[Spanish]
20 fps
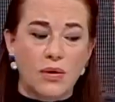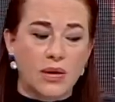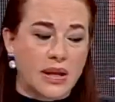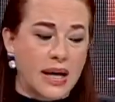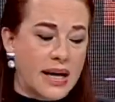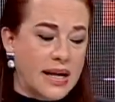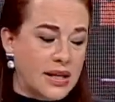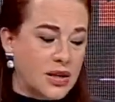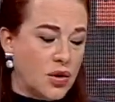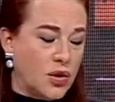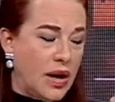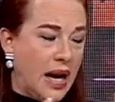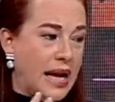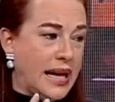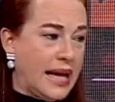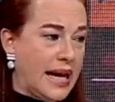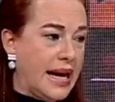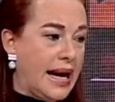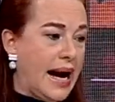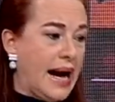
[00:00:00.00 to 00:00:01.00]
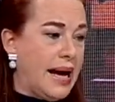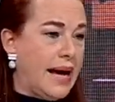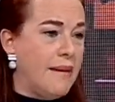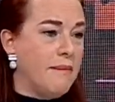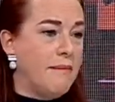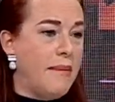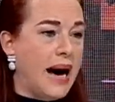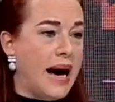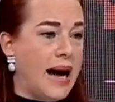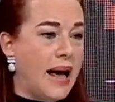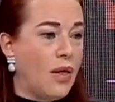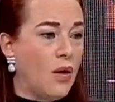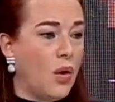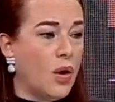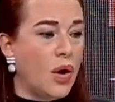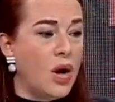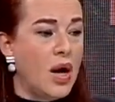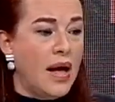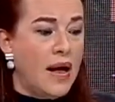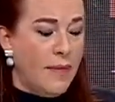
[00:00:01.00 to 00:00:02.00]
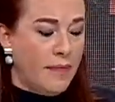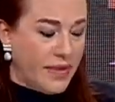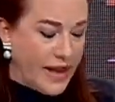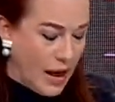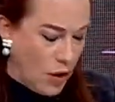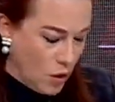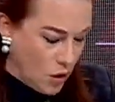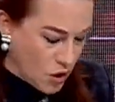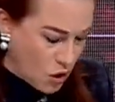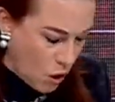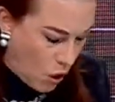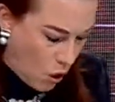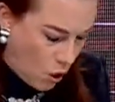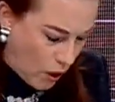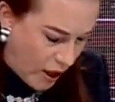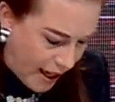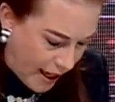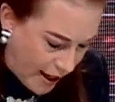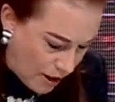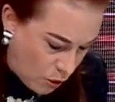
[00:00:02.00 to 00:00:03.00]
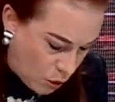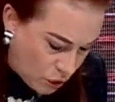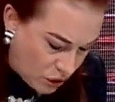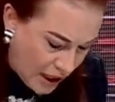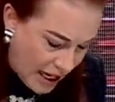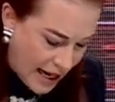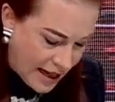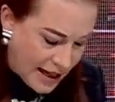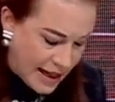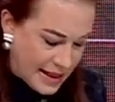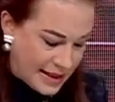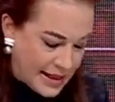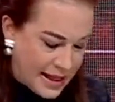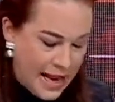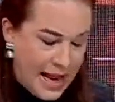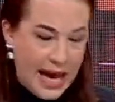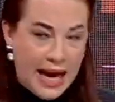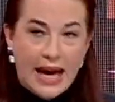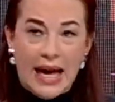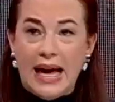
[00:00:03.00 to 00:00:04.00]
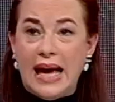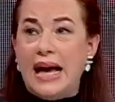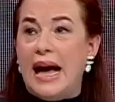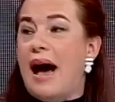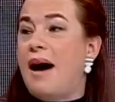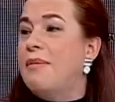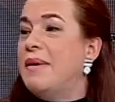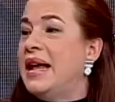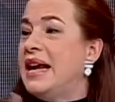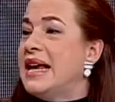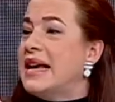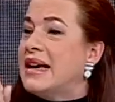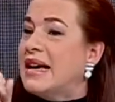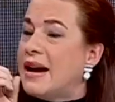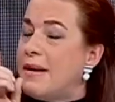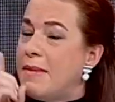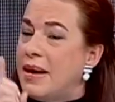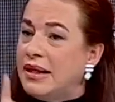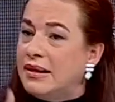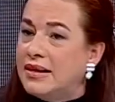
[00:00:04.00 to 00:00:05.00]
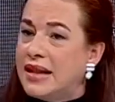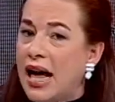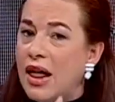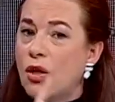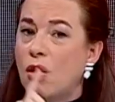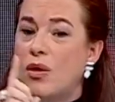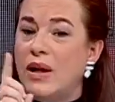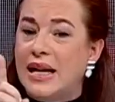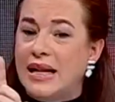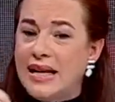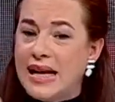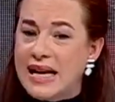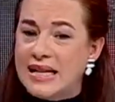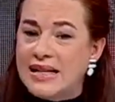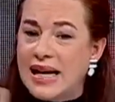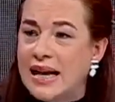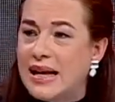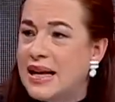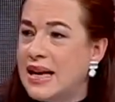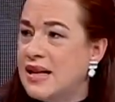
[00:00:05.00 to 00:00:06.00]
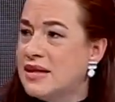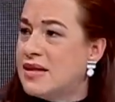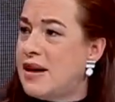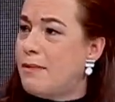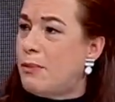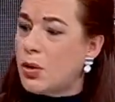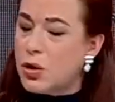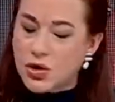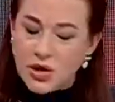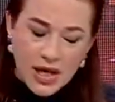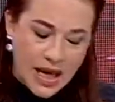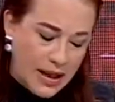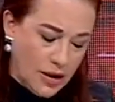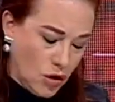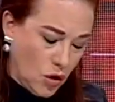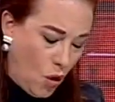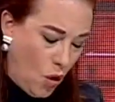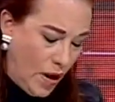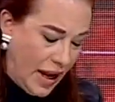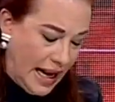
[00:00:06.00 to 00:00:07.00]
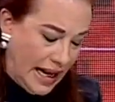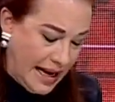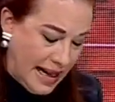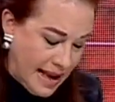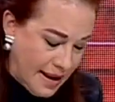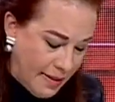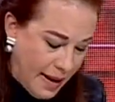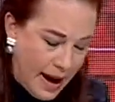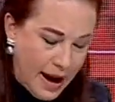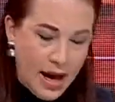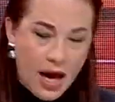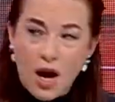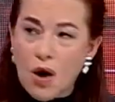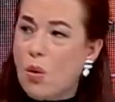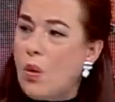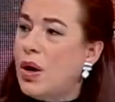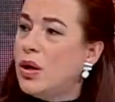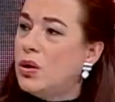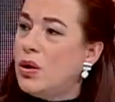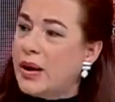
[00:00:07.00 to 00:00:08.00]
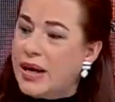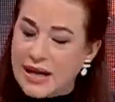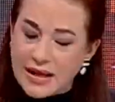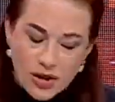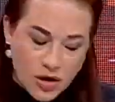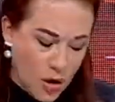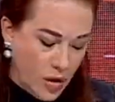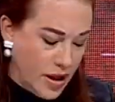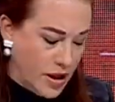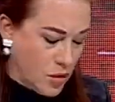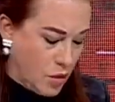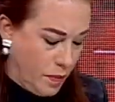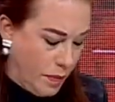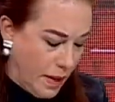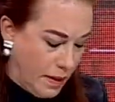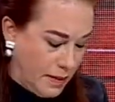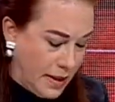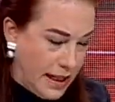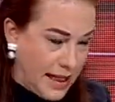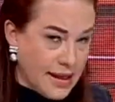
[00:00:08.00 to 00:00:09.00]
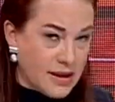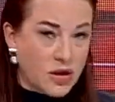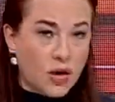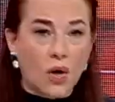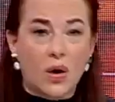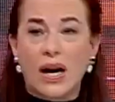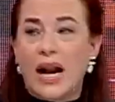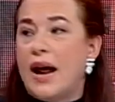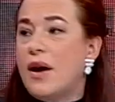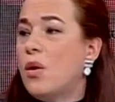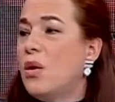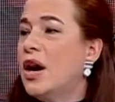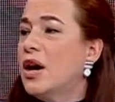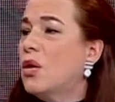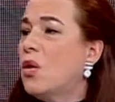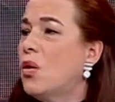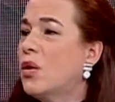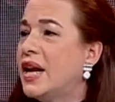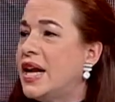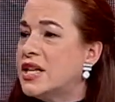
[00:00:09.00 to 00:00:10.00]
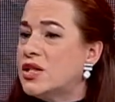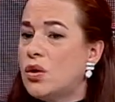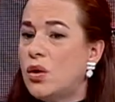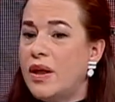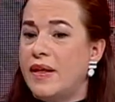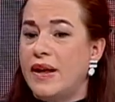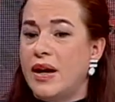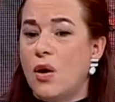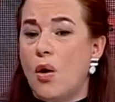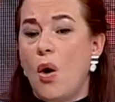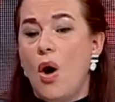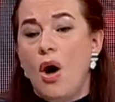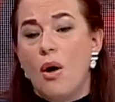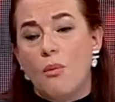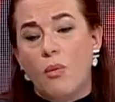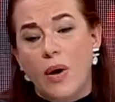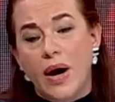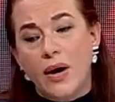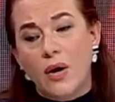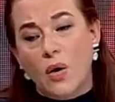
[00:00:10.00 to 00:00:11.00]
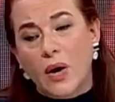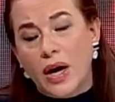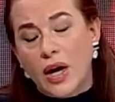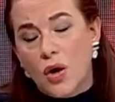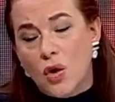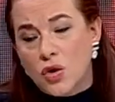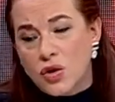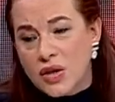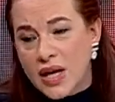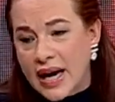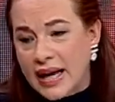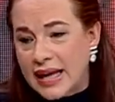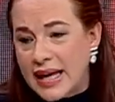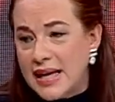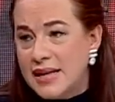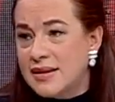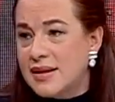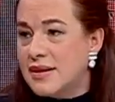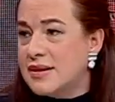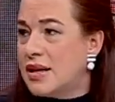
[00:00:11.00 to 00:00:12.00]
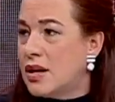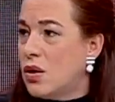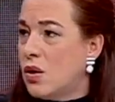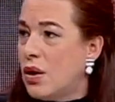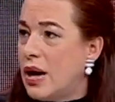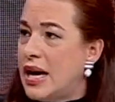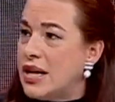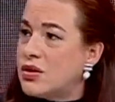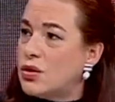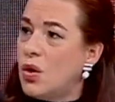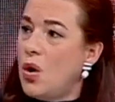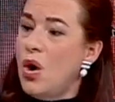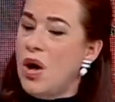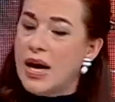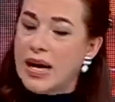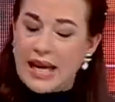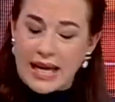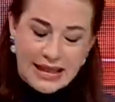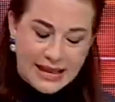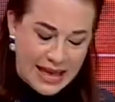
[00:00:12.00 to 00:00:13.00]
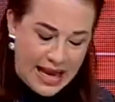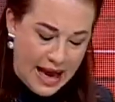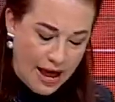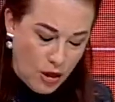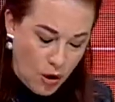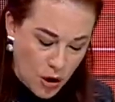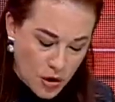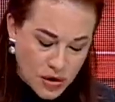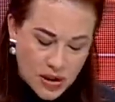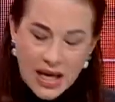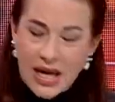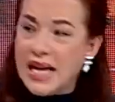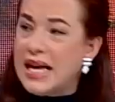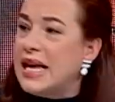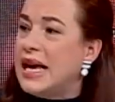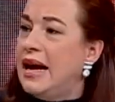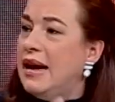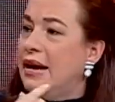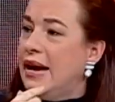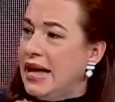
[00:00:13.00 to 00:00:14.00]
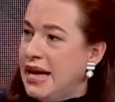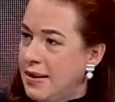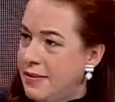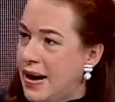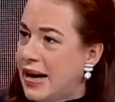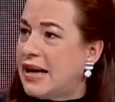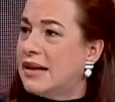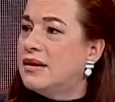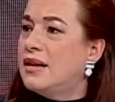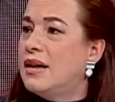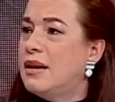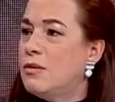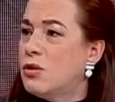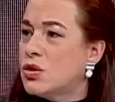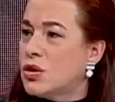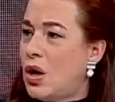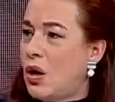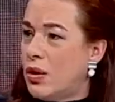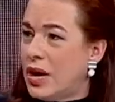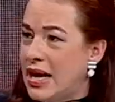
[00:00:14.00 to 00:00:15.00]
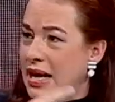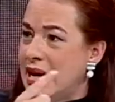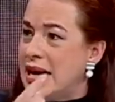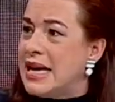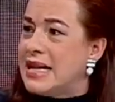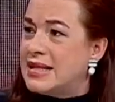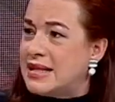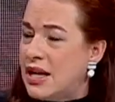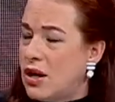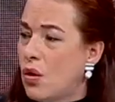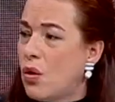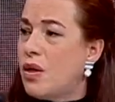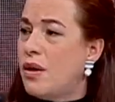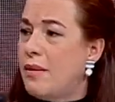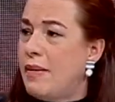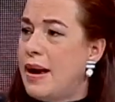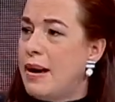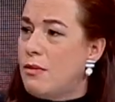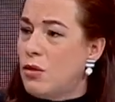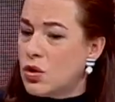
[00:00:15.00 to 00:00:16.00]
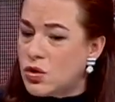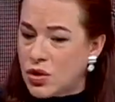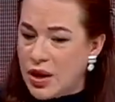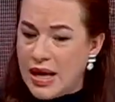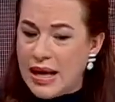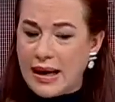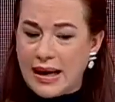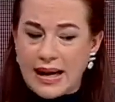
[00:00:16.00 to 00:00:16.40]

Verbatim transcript: Internacional y era embajador de Lucio eh, Gutiérrez, eh, haber incrementado del 10 al 15% el IVA cuando ejerció de superministro. Claro, el Congreso le dijo, bueno, que no sea 15, señor Lazo, que sea 12 y el IVA que tenemos ahora se lo debemos en